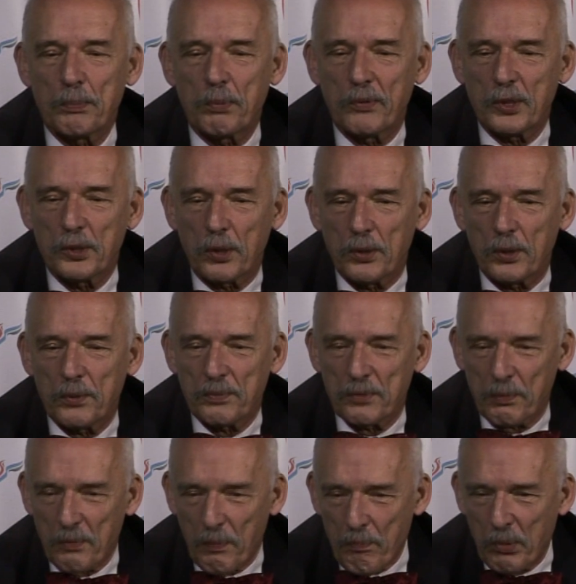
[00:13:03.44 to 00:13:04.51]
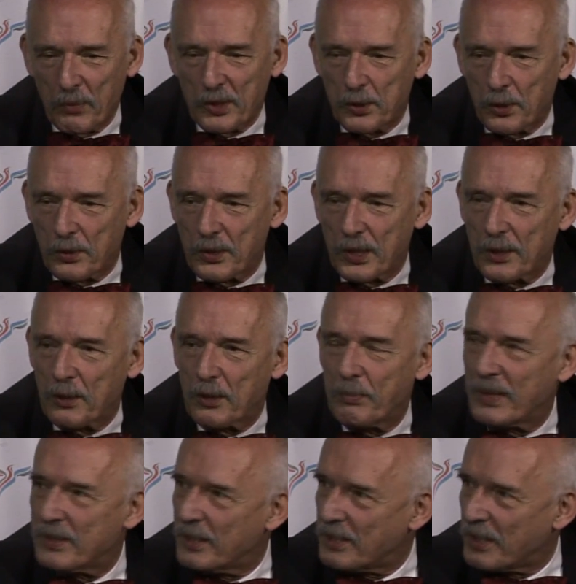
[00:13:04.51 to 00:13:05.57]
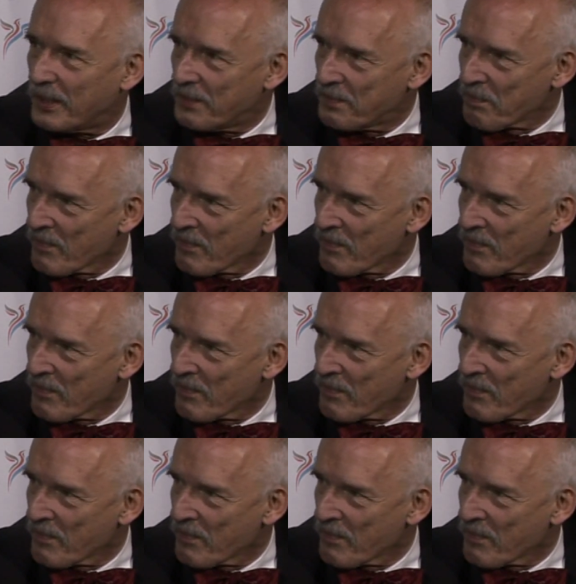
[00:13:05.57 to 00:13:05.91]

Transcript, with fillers: że powieszono, powieszono takiego bandytę.